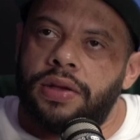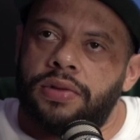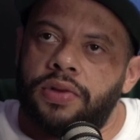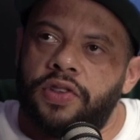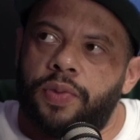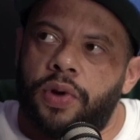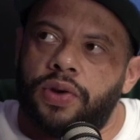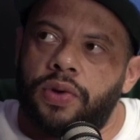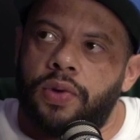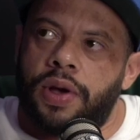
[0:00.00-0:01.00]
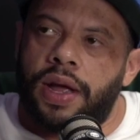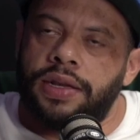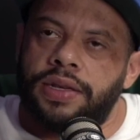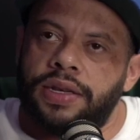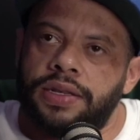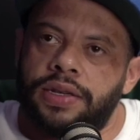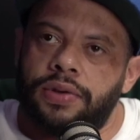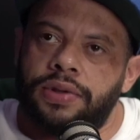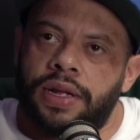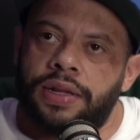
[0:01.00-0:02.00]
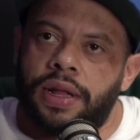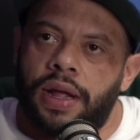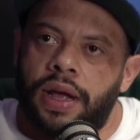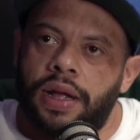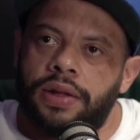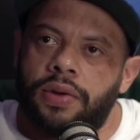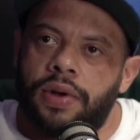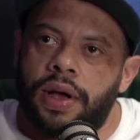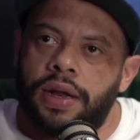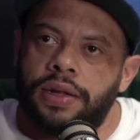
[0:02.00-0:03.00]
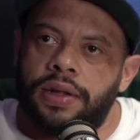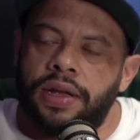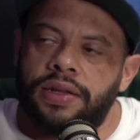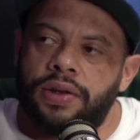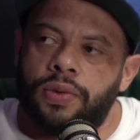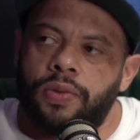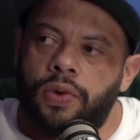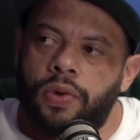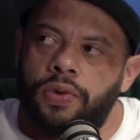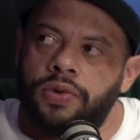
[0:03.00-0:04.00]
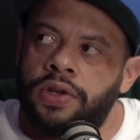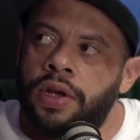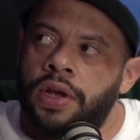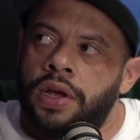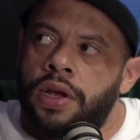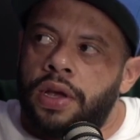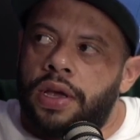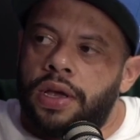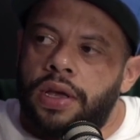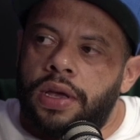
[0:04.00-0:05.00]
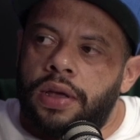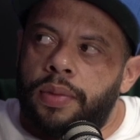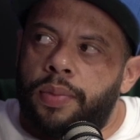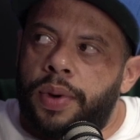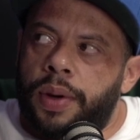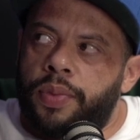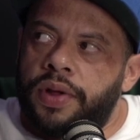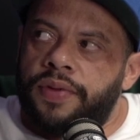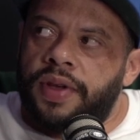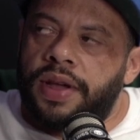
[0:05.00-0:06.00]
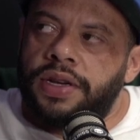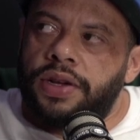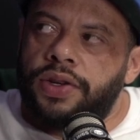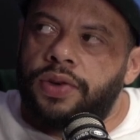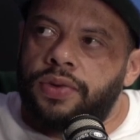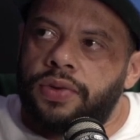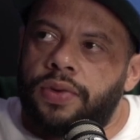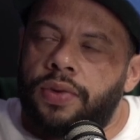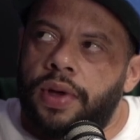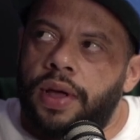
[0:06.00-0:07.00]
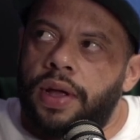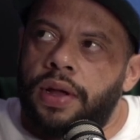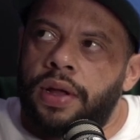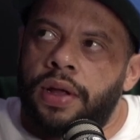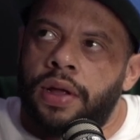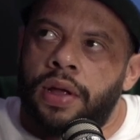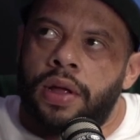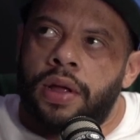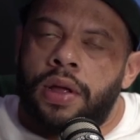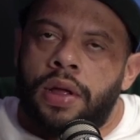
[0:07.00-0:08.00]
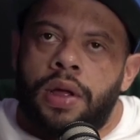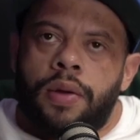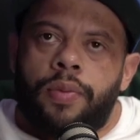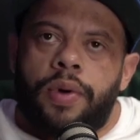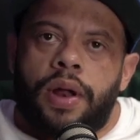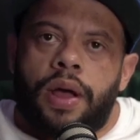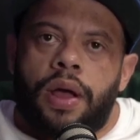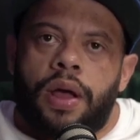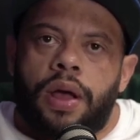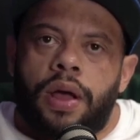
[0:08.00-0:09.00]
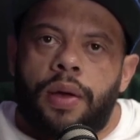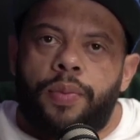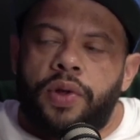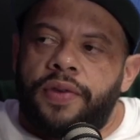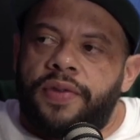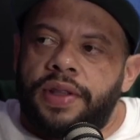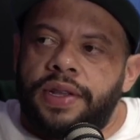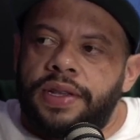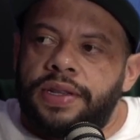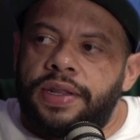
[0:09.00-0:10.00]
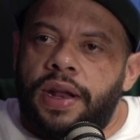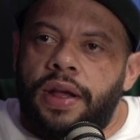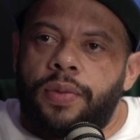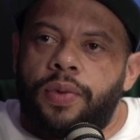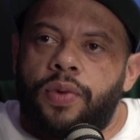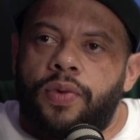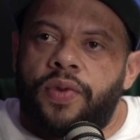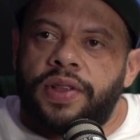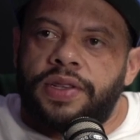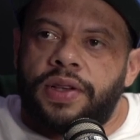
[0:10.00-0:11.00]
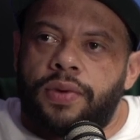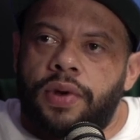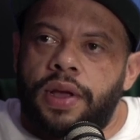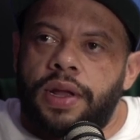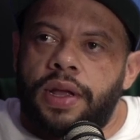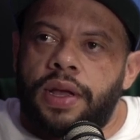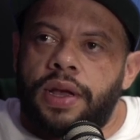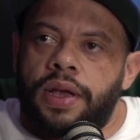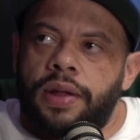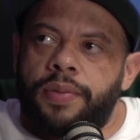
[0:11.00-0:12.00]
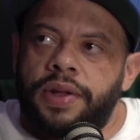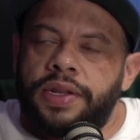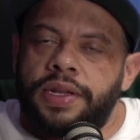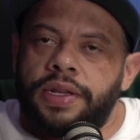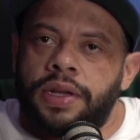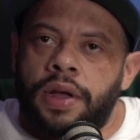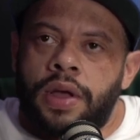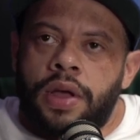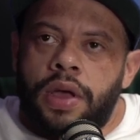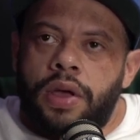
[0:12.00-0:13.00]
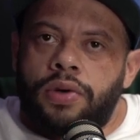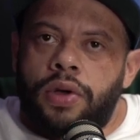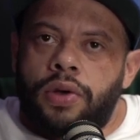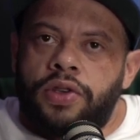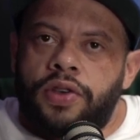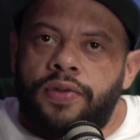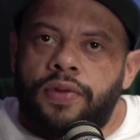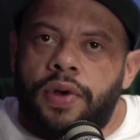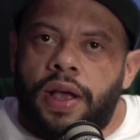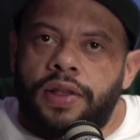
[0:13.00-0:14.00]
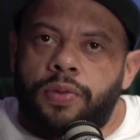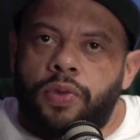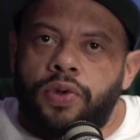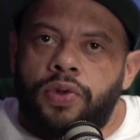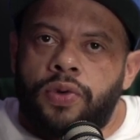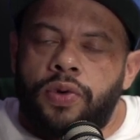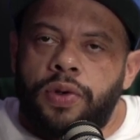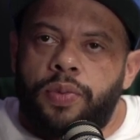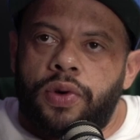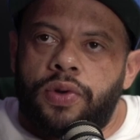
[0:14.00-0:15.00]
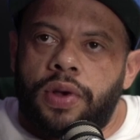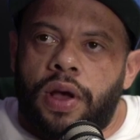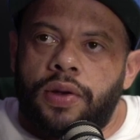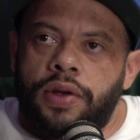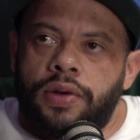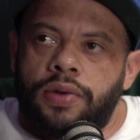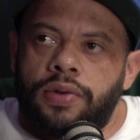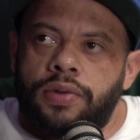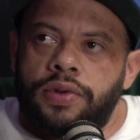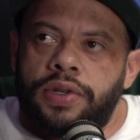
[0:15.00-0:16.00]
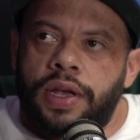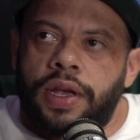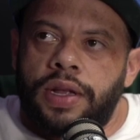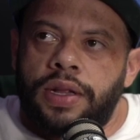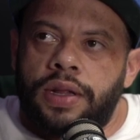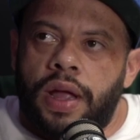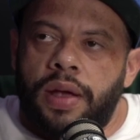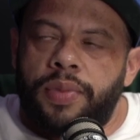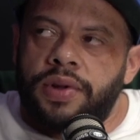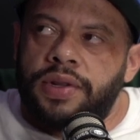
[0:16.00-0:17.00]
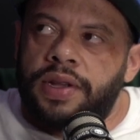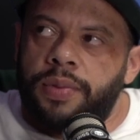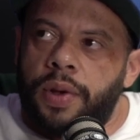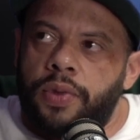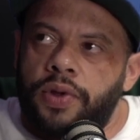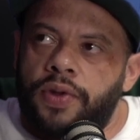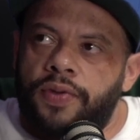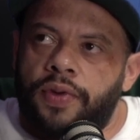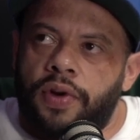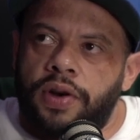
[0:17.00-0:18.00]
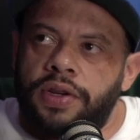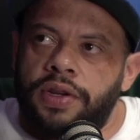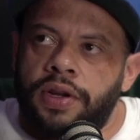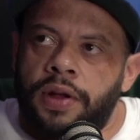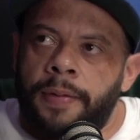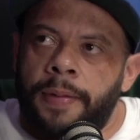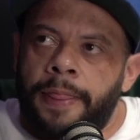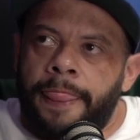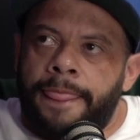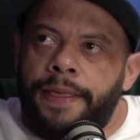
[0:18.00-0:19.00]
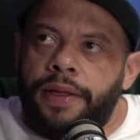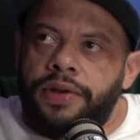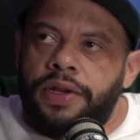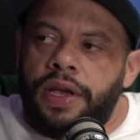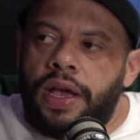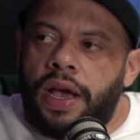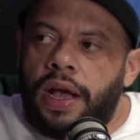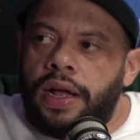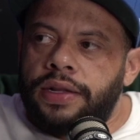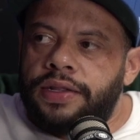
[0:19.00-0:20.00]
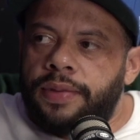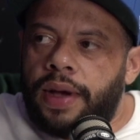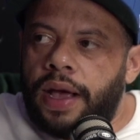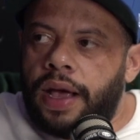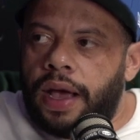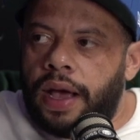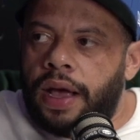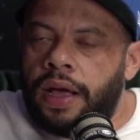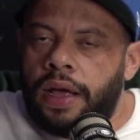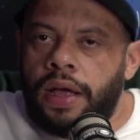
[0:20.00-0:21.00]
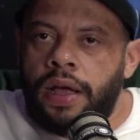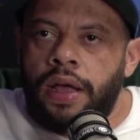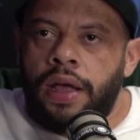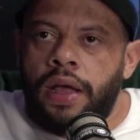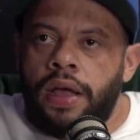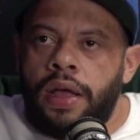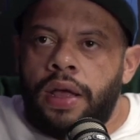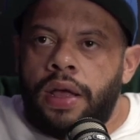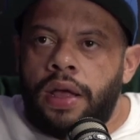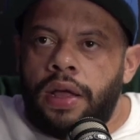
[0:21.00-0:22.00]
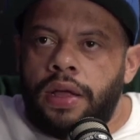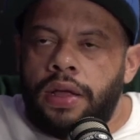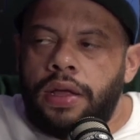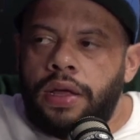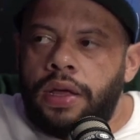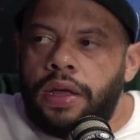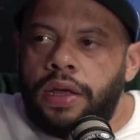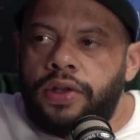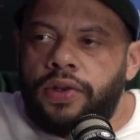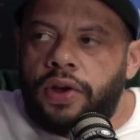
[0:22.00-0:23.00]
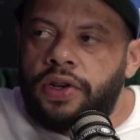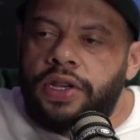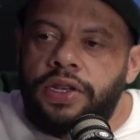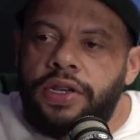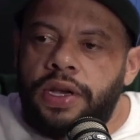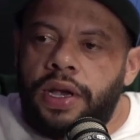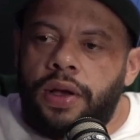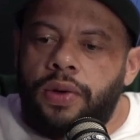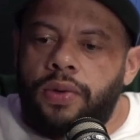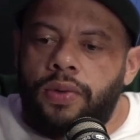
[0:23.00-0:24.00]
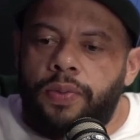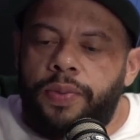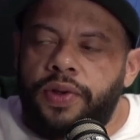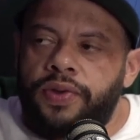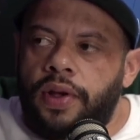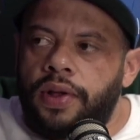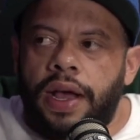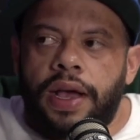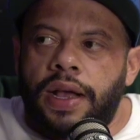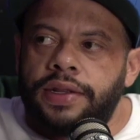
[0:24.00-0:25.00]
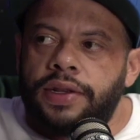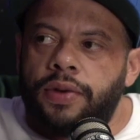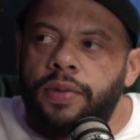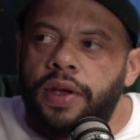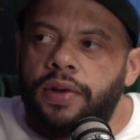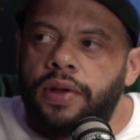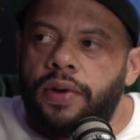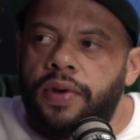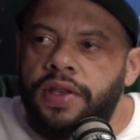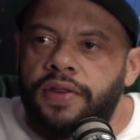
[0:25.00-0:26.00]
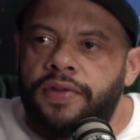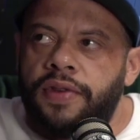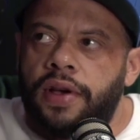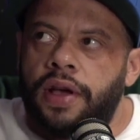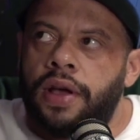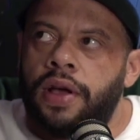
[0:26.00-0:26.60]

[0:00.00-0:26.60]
do esporte. Ou o cara tinha que ser outro atleta, ou o cara tem que ser um coach que para poder viajar junto com ele. Uhum para poder fazer esse trampo, fazer essa correria que ele precisa. Eu, eu tive um caso muito ruim em Portugal, que eu cheguei da hipoglicemia é muito forte, de eu chegar a desmaiar e você tava sozinho? E sorte que tinha o pessoal na casa comigo, né? O Edivan,